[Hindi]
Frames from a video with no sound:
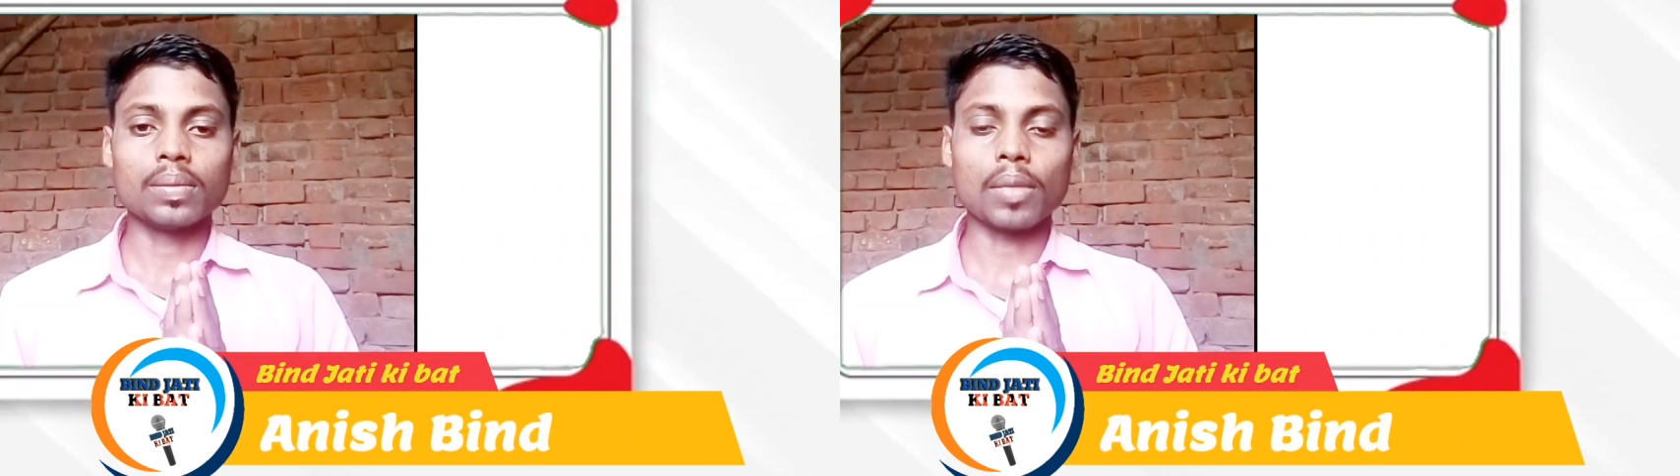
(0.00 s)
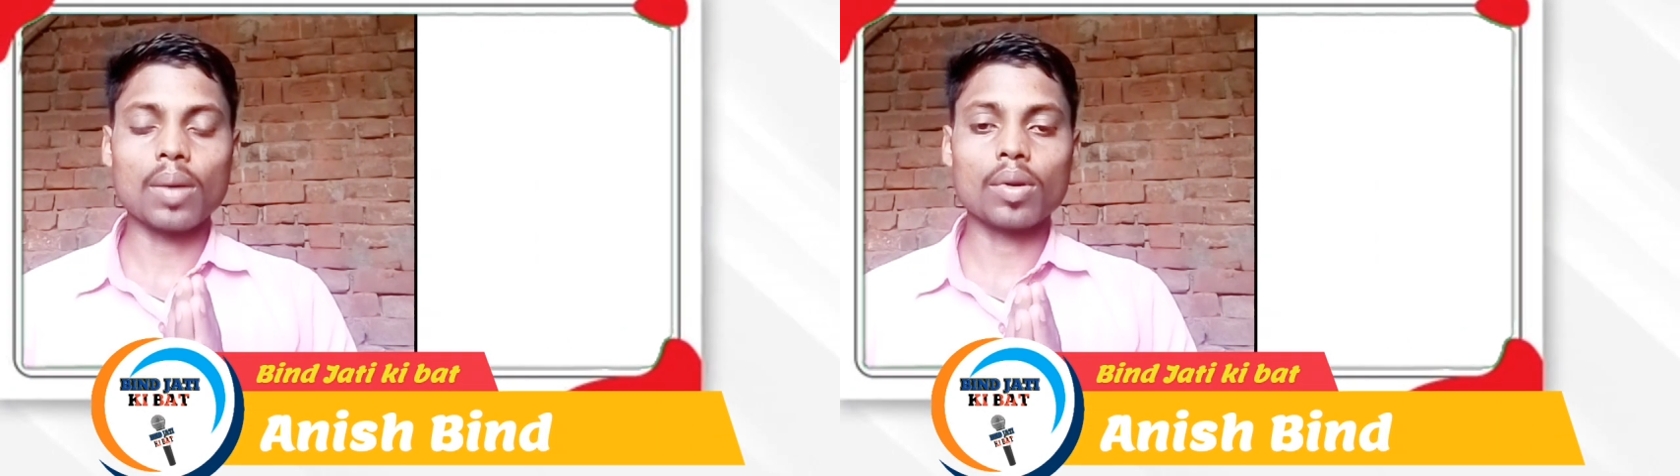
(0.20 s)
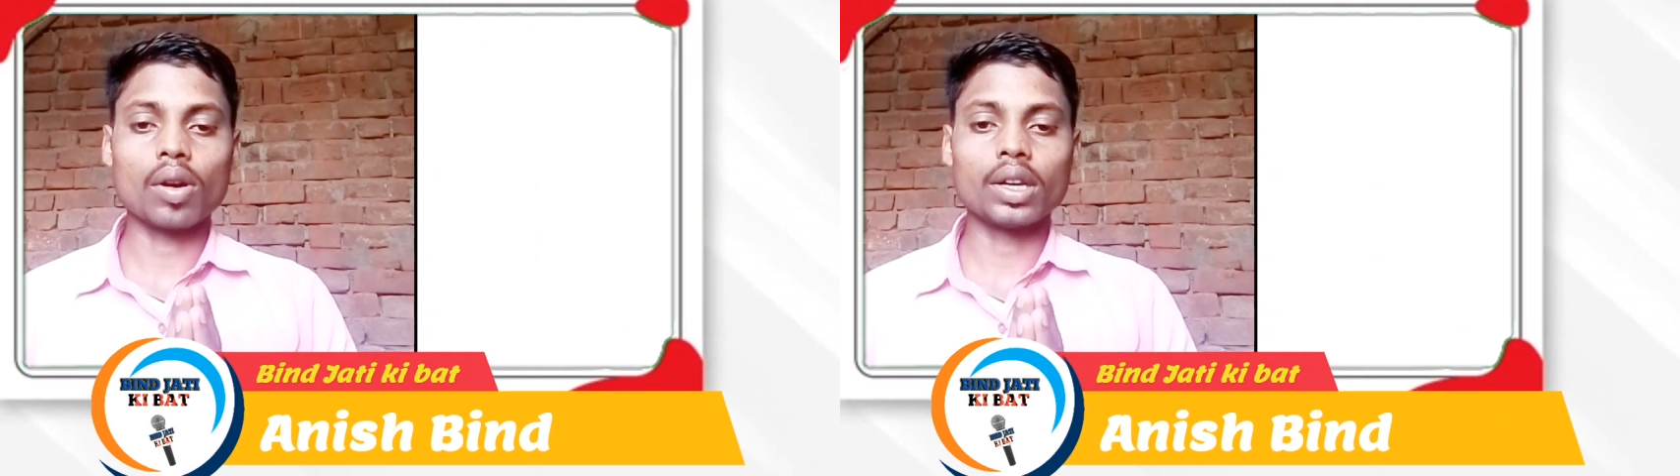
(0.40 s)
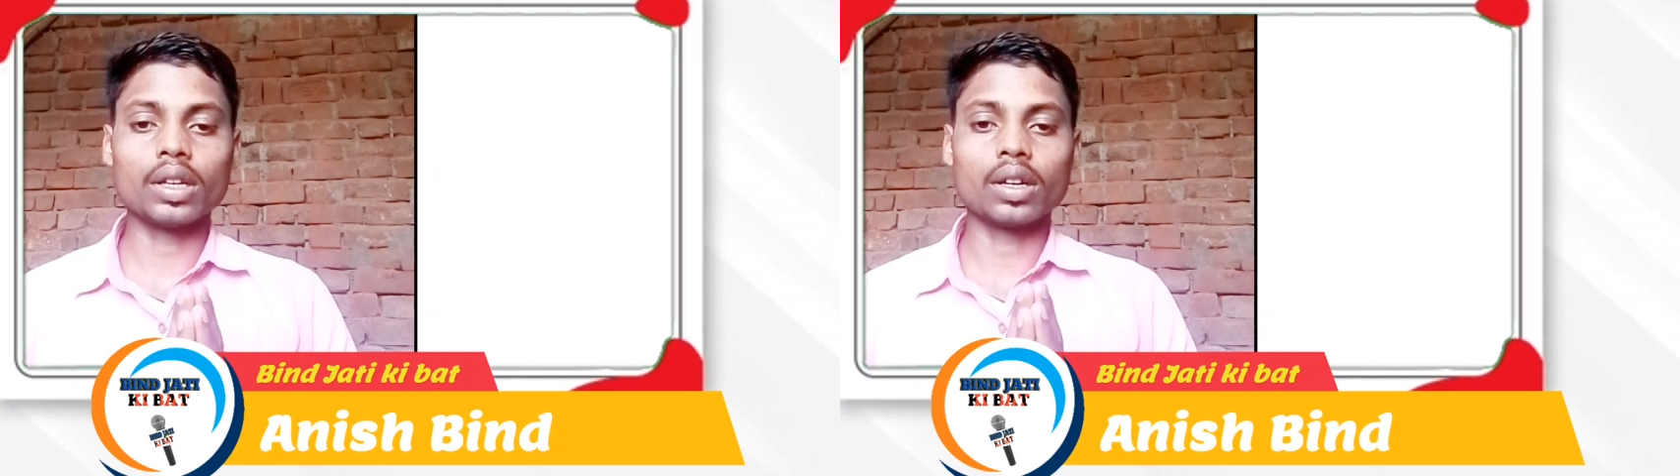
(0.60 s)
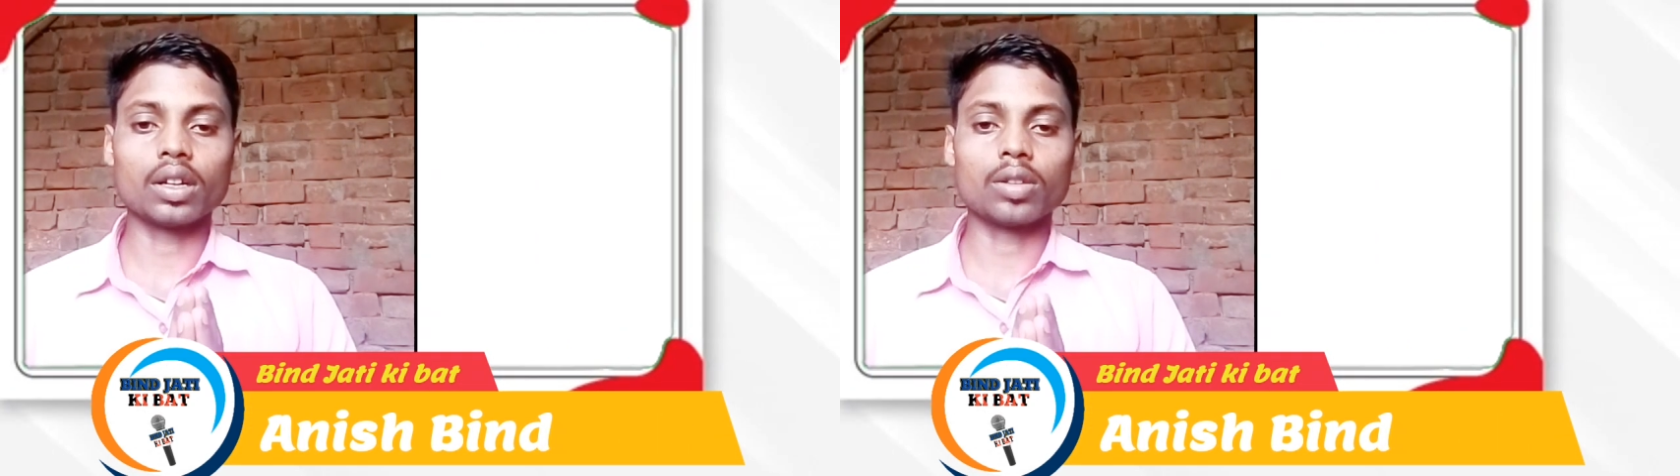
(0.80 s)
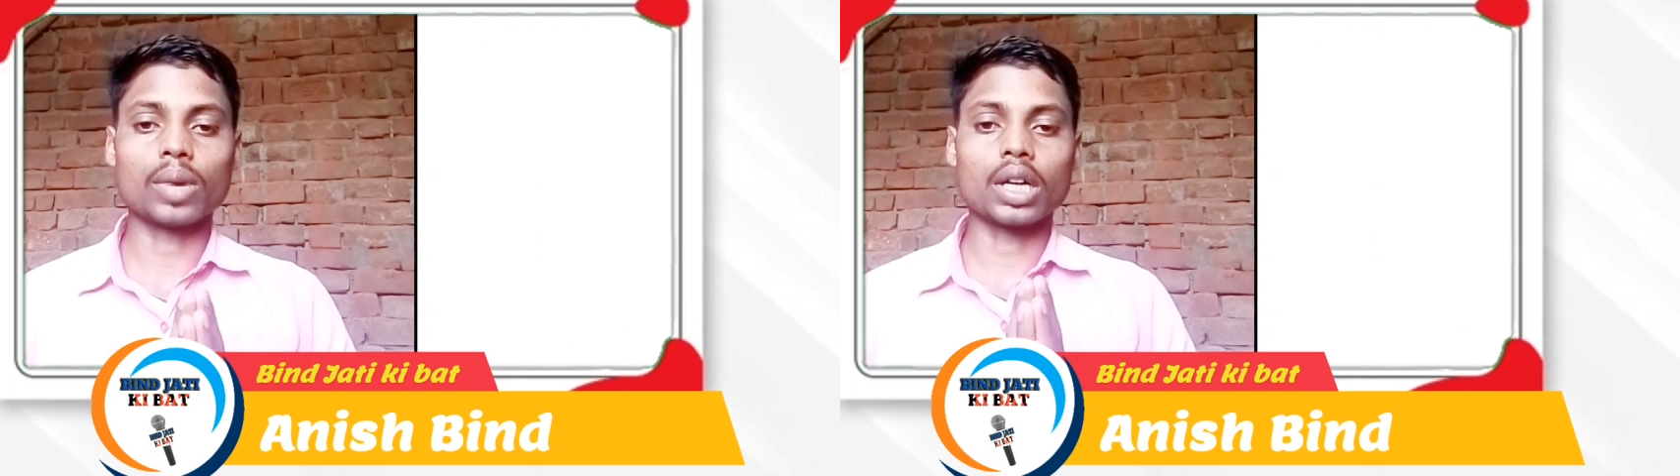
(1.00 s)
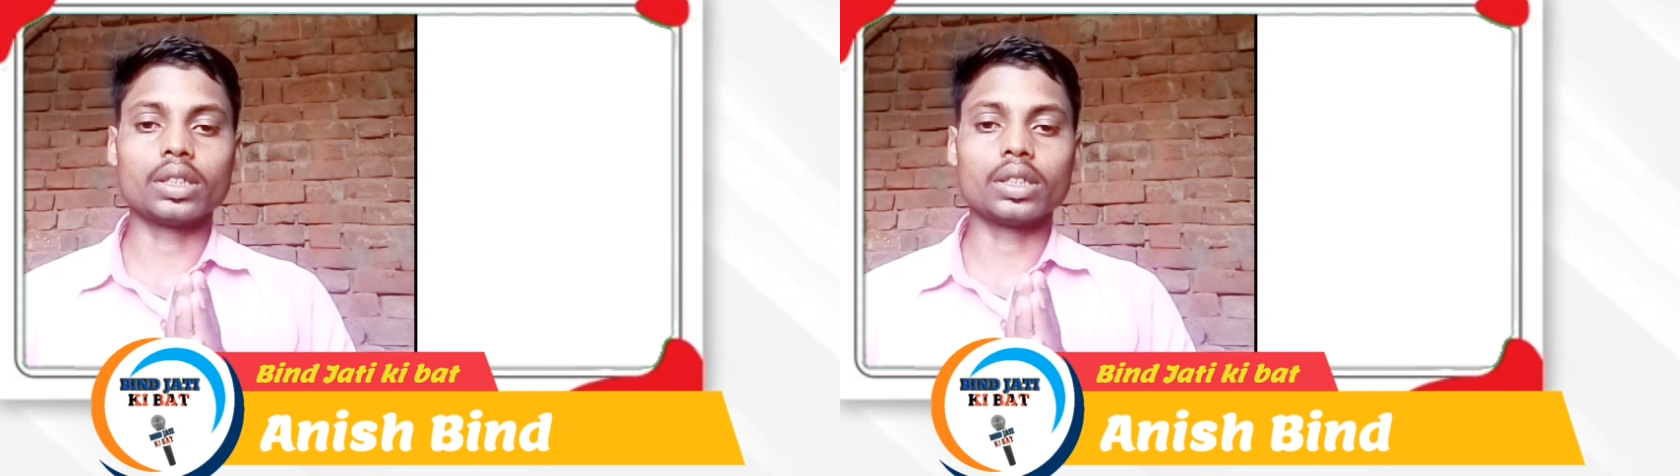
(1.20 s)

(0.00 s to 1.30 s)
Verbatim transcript: भवानी हर हर महादेव